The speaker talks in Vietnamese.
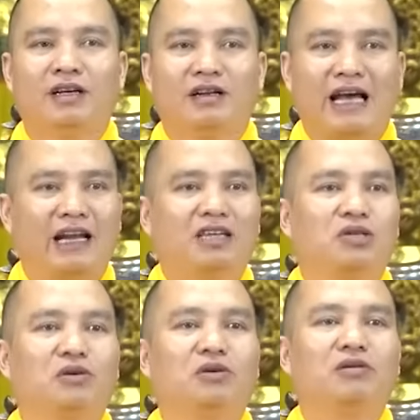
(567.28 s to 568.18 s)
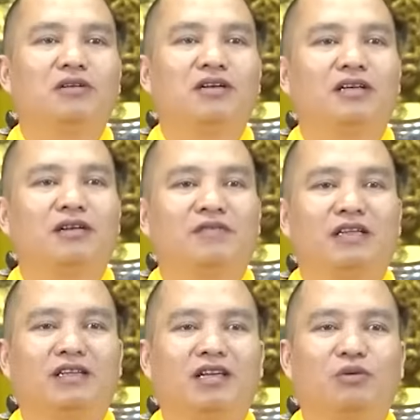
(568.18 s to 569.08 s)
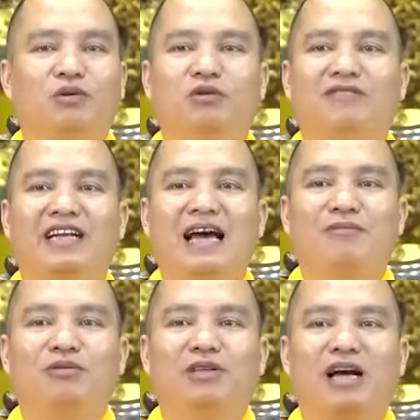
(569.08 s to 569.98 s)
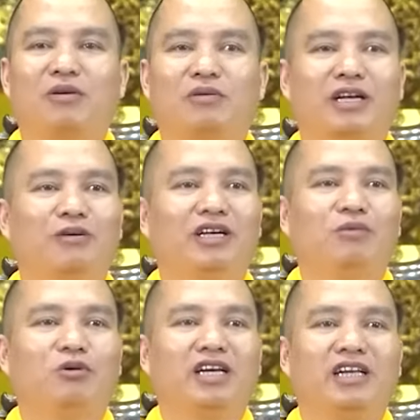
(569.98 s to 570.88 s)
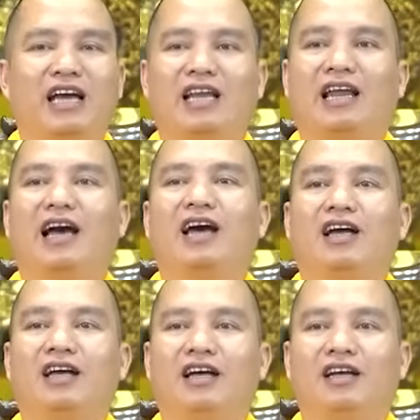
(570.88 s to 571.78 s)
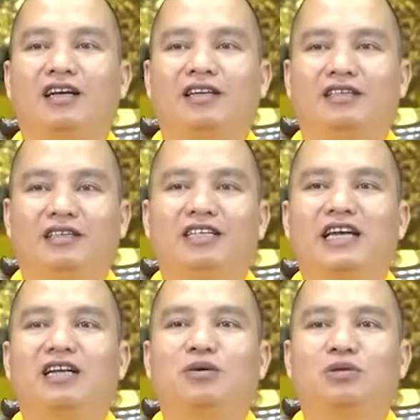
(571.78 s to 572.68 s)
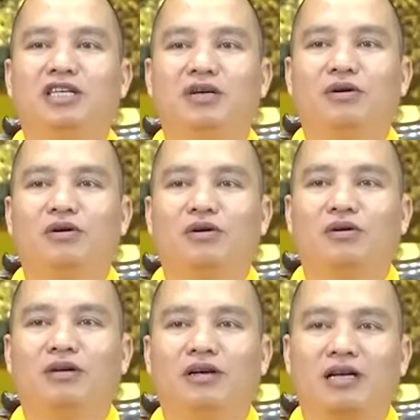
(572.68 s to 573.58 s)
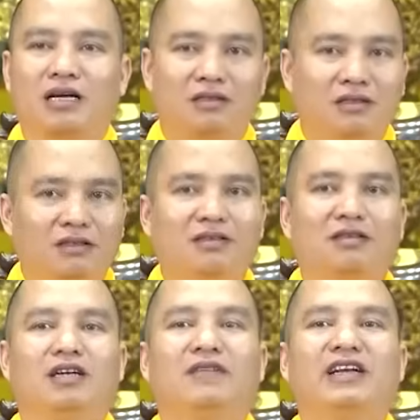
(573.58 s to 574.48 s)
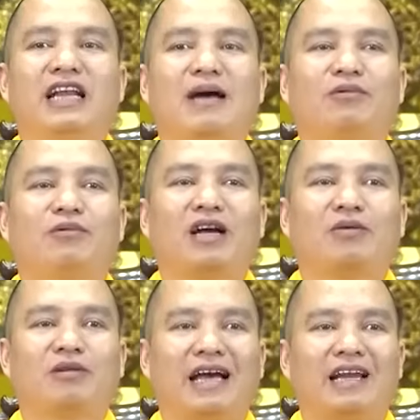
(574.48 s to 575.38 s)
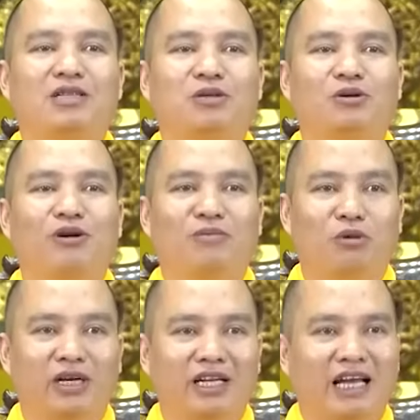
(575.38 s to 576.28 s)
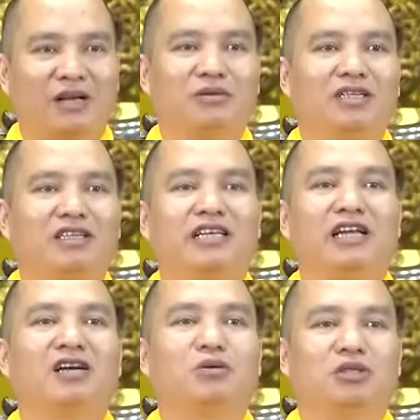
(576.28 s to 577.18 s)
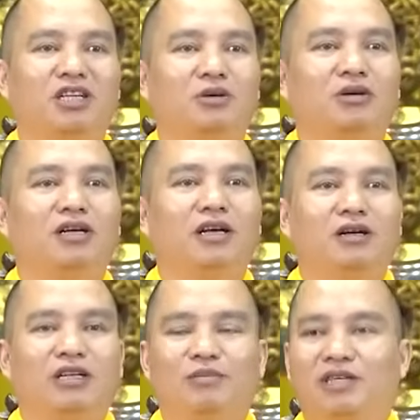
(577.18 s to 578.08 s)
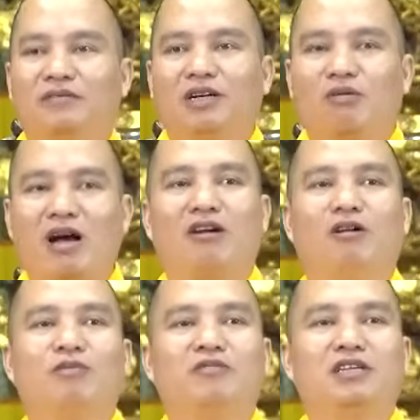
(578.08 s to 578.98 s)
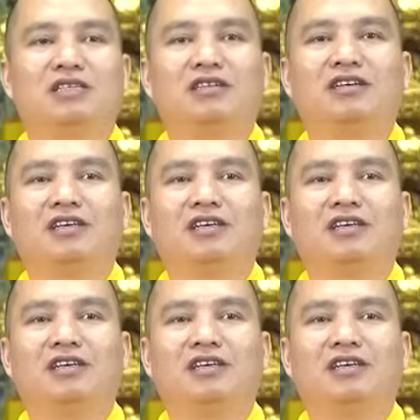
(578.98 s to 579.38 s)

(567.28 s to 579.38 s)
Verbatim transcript: đại đa số Phật tử đồng tu Việt Nam chúng ta cũng đều nghĩ bộ kinh này là chỉ để dành cầu siêu. Các sư ở Việt Nam chúng ta cũng đại đa số nói bộ kinh này cũng chỉ để dành cầu siêu. Thậm chí vừa qua có một vị sư